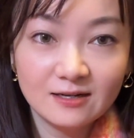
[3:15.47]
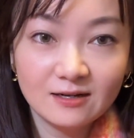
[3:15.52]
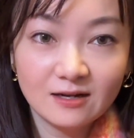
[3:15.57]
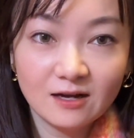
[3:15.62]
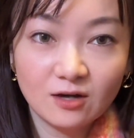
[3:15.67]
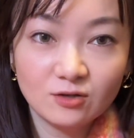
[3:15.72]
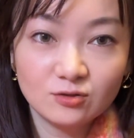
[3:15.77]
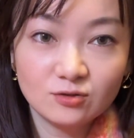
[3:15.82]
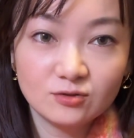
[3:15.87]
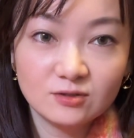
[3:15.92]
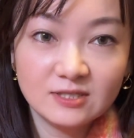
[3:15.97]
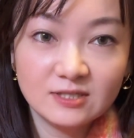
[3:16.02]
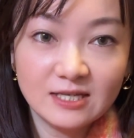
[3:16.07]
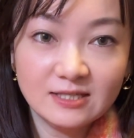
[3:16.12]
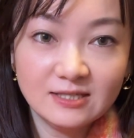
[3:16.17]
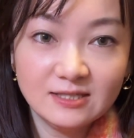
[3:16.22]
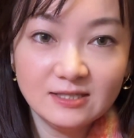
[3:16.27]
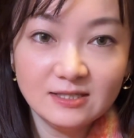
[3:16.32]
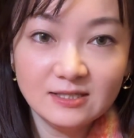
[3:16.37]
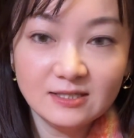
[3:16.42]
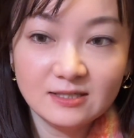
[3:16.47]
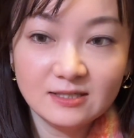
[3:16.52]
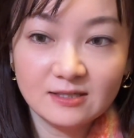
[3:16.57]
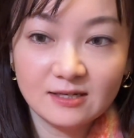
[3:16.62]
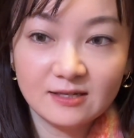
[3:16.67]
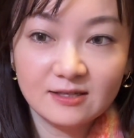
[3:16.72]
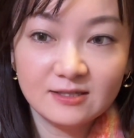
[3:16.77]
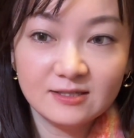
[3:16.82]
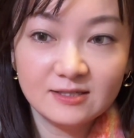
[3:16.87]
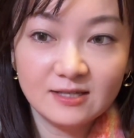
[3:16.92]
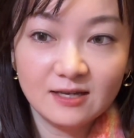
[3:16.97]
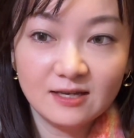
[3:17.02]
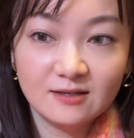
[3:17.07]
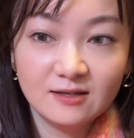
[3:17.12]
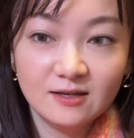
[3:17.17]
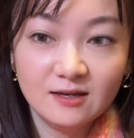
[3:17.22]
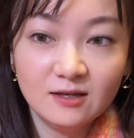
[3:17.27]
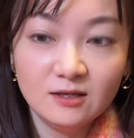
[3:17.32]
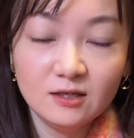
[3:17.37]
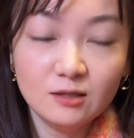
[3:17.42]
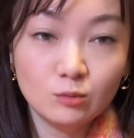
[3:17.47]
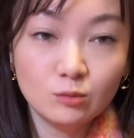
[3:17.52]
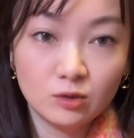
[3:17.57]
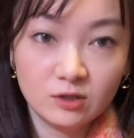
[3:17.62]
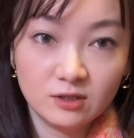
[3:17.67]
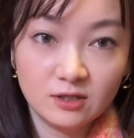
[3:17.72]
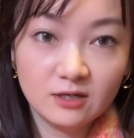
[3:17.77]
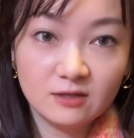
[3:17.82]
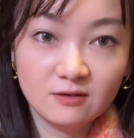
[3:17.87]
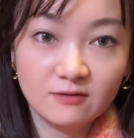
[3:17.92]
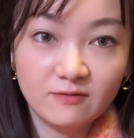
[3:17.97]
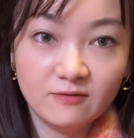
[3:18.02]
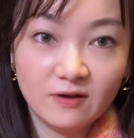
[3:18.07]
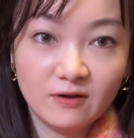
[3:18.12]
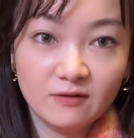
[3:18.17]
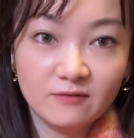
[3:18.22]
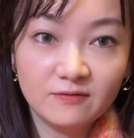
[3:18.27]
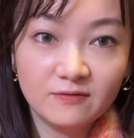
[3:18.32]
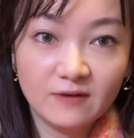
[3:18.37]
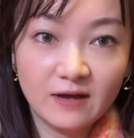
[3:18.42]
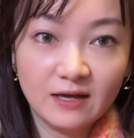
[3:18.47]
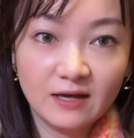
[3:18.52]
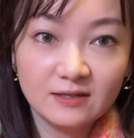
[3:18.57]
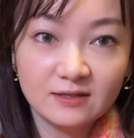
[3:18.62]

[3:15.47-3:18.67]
然后就是再细一点的线，一模一样的方法。